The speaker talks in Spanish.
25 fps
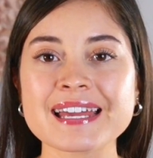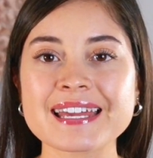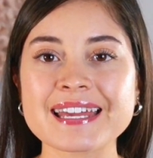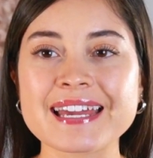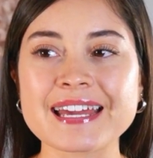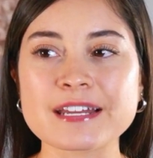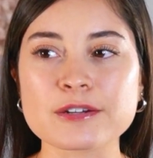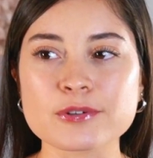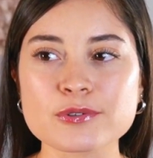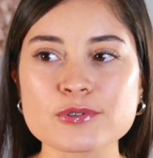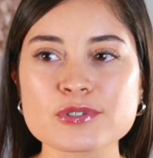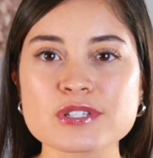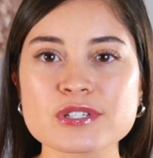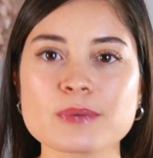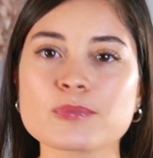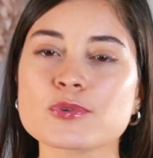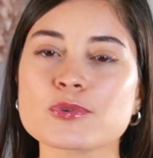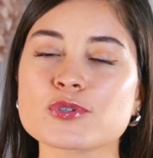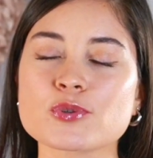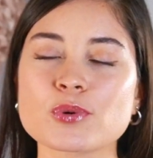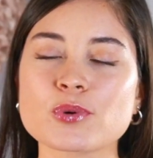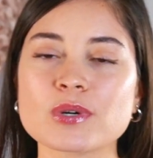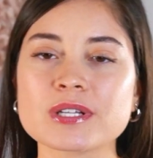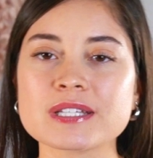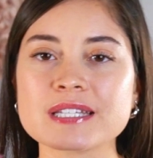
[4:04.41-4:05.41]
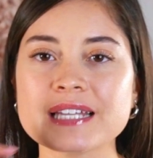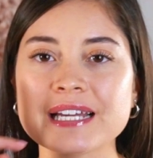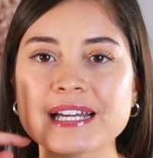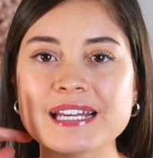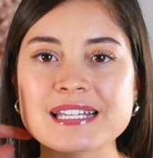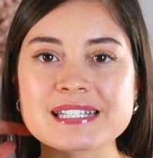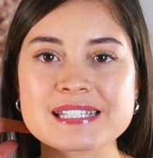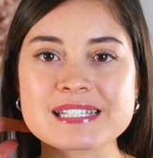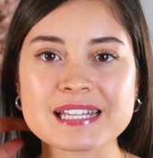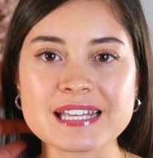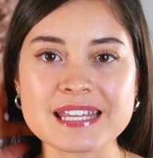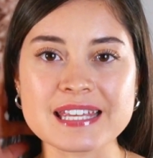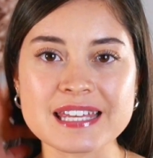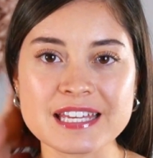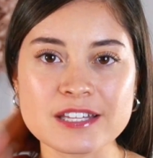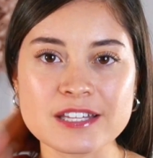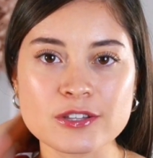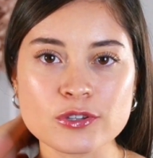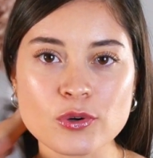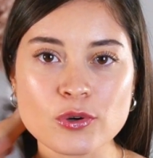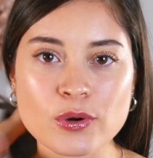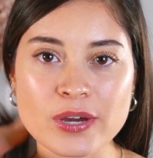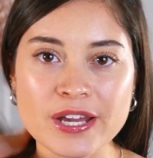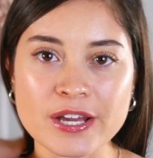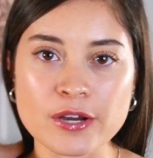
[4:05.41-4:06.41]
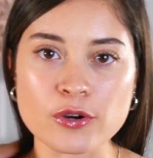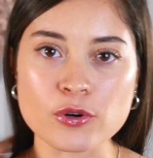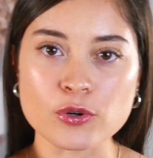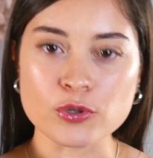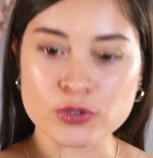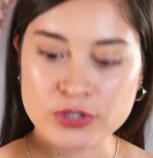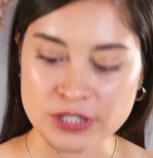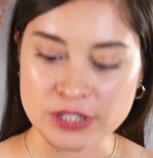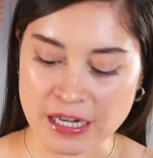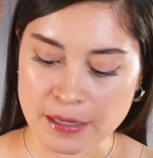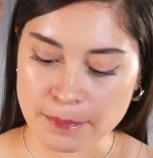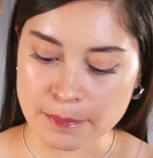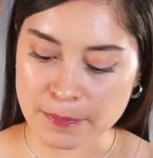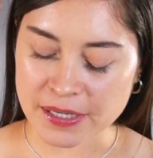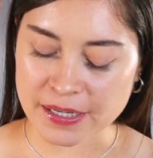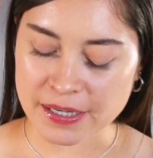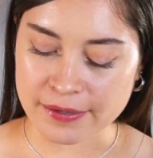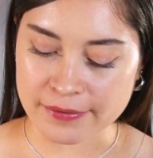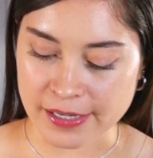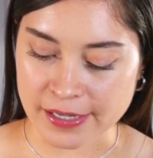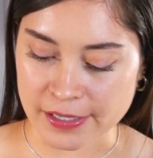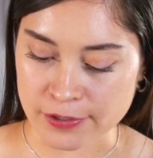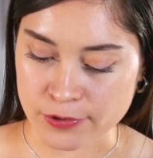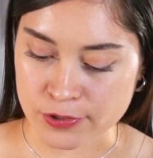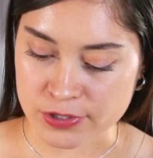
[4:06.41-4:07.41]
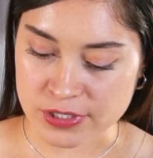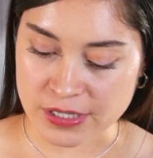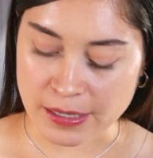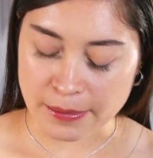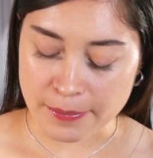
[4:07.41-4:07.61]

que no nos damos cuenta que están yendo en contra de la palabra de Dios.